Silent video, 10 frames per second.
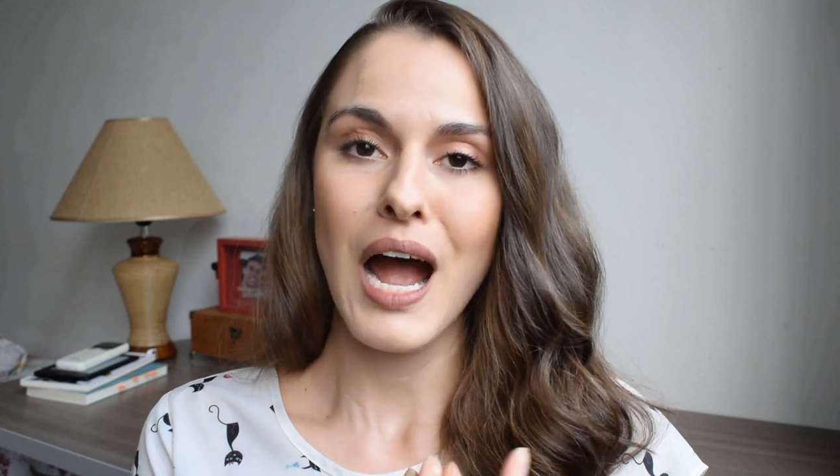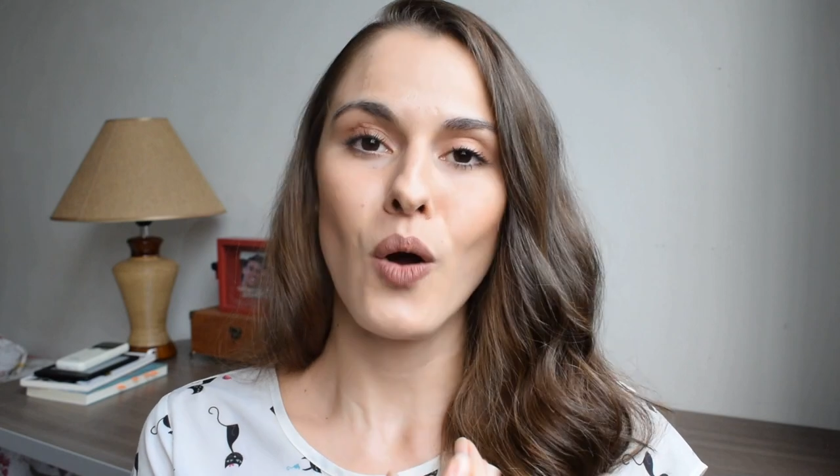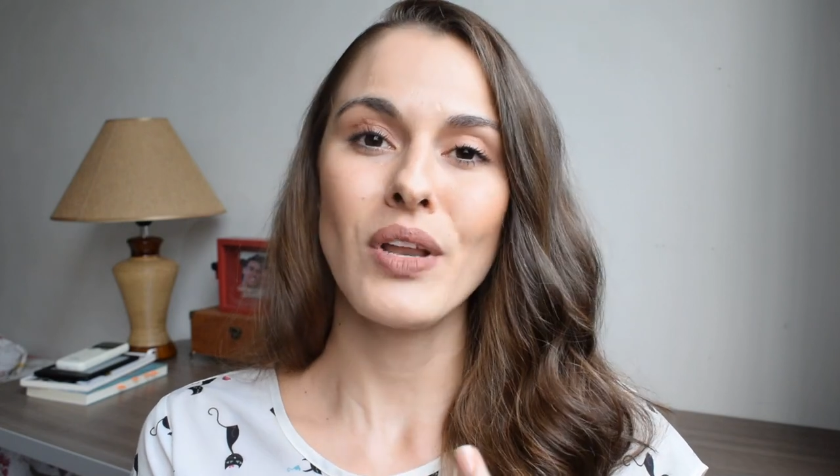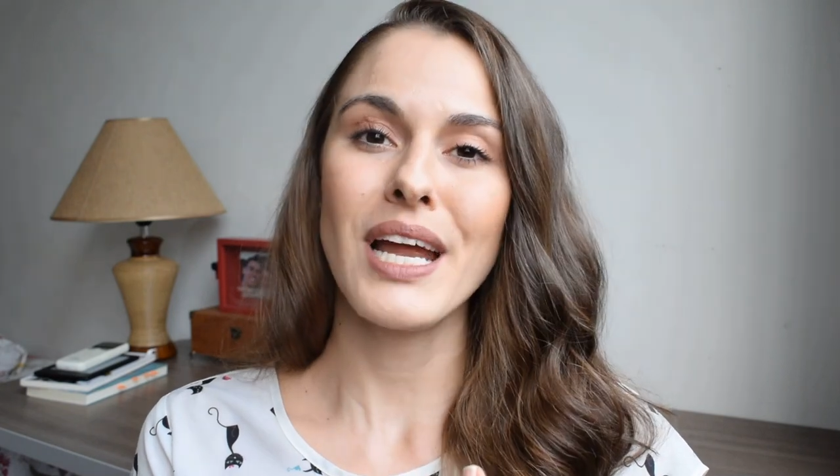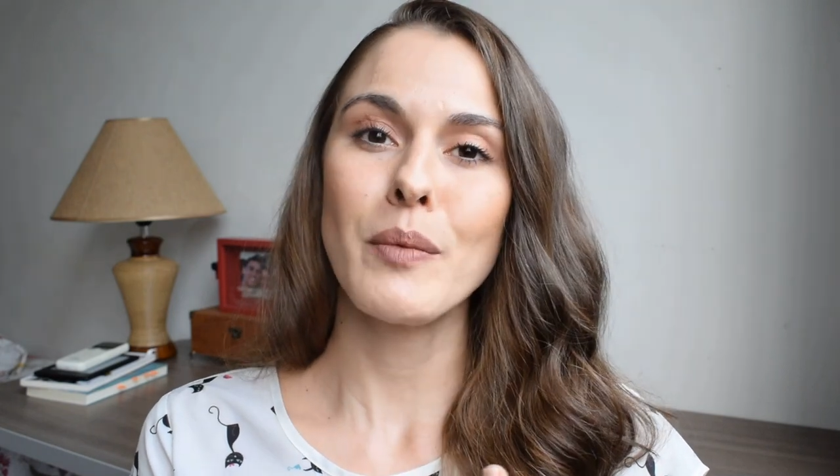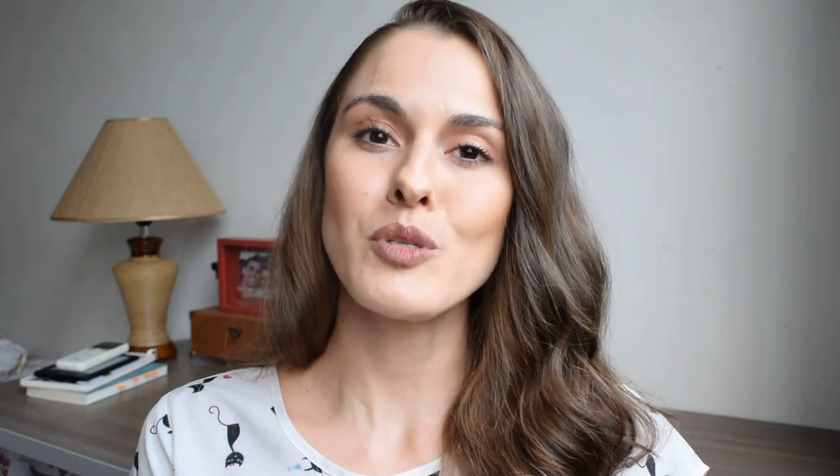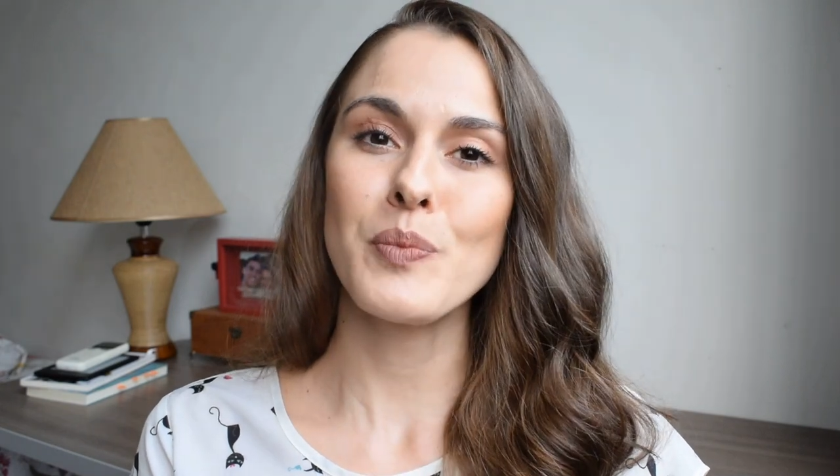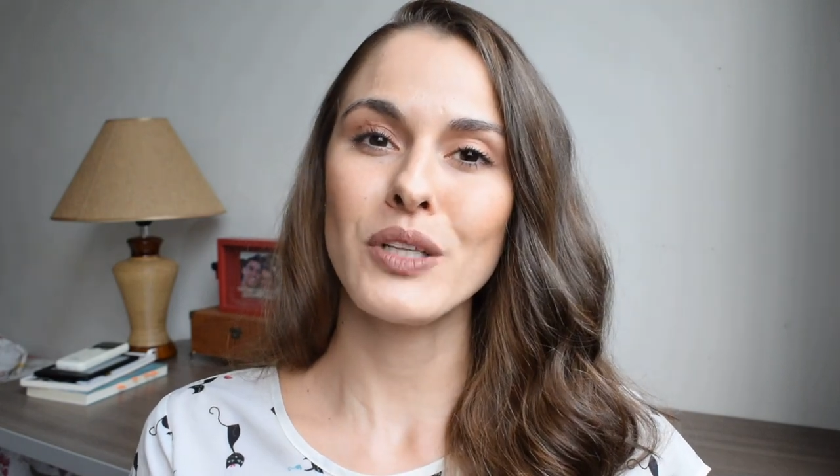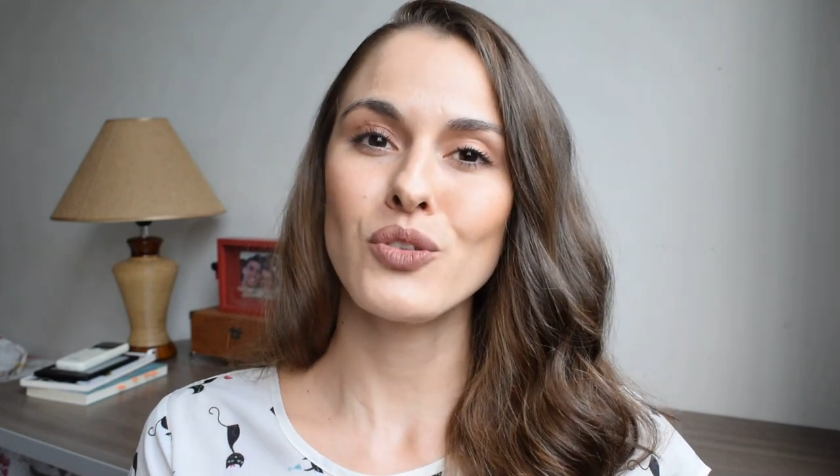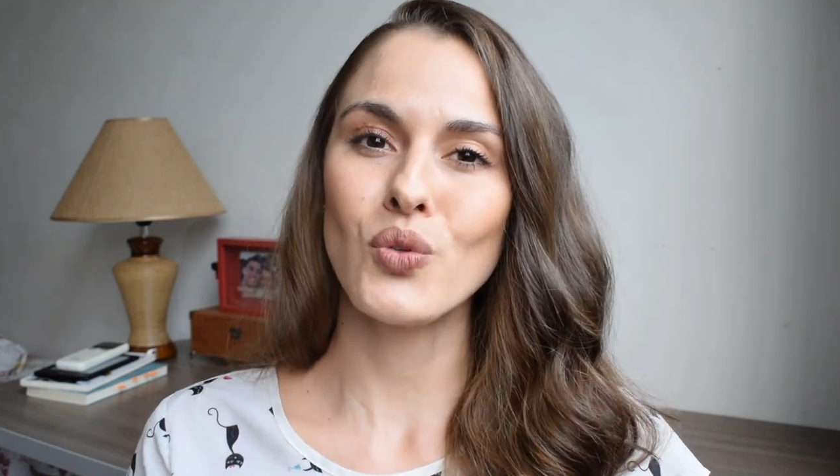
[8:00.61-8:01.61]
Ao olharmos
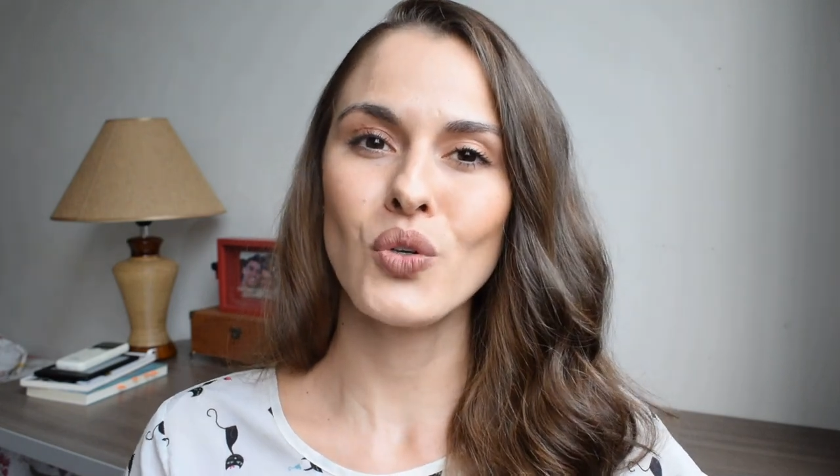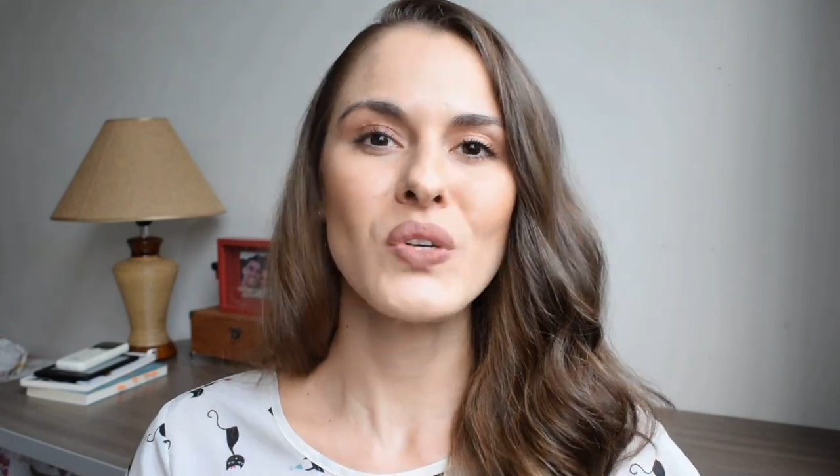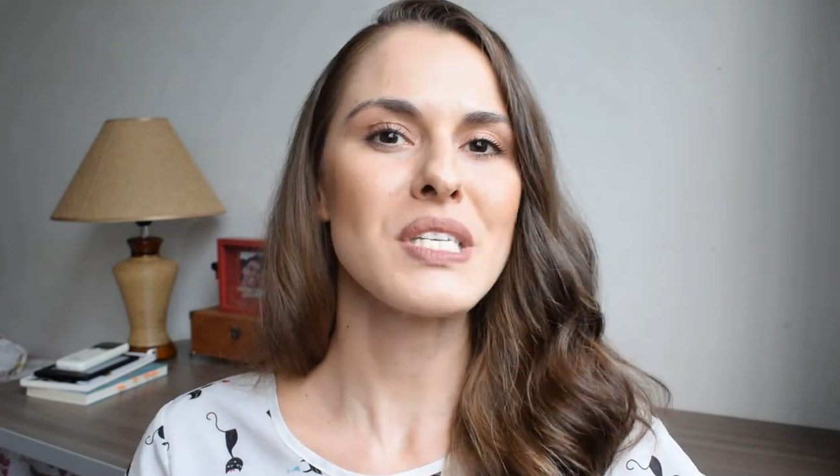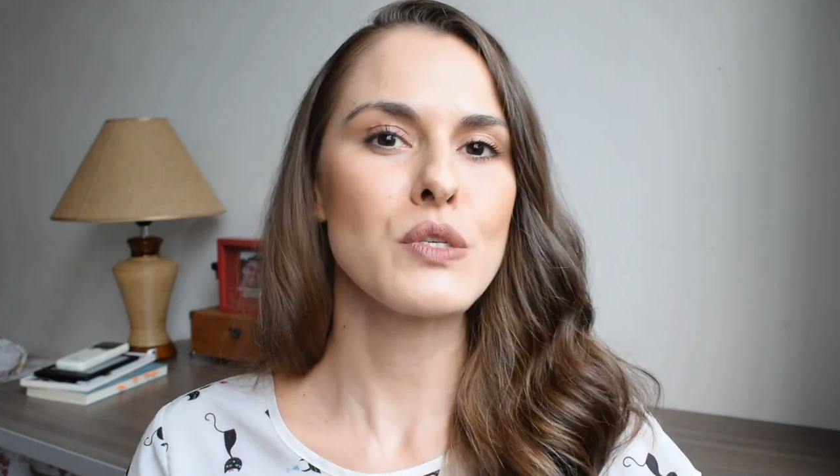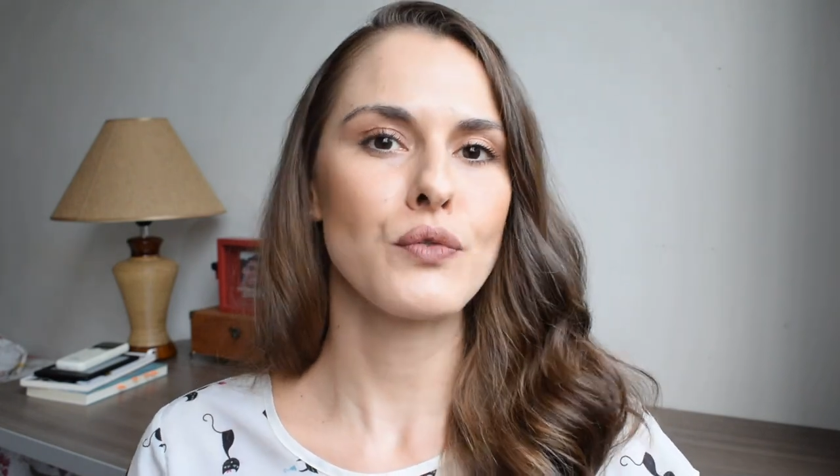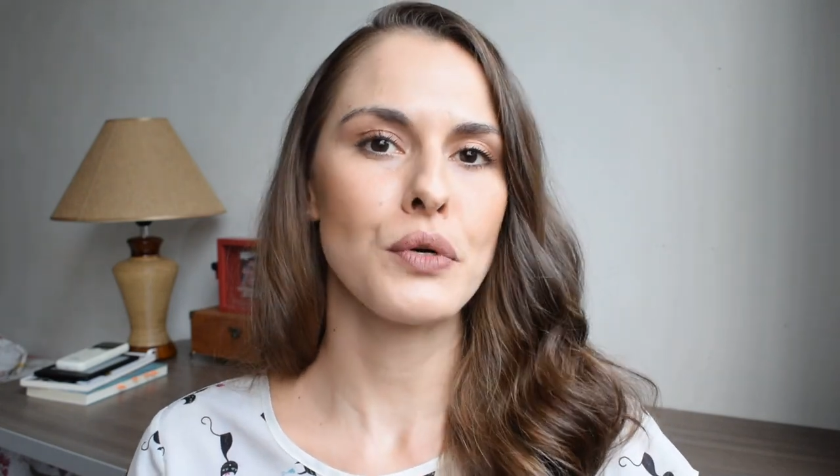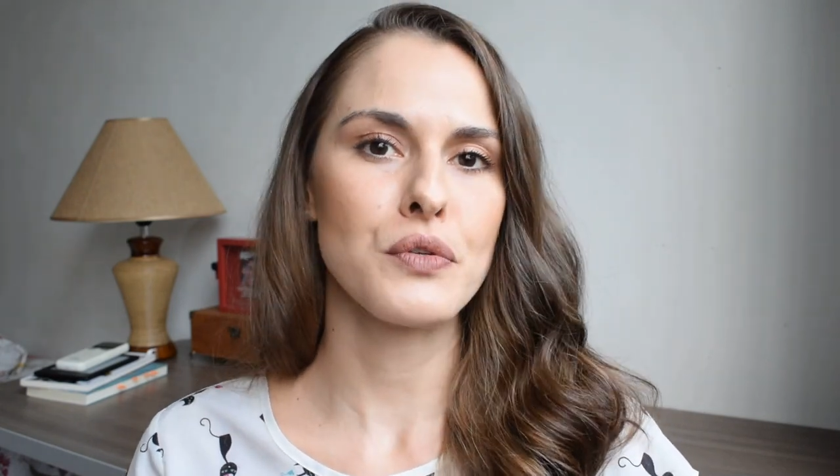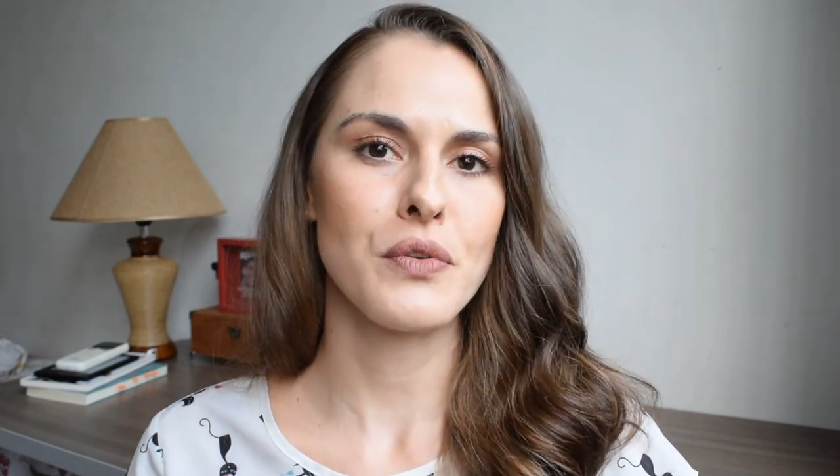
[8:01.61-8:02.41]
para todo esse esforço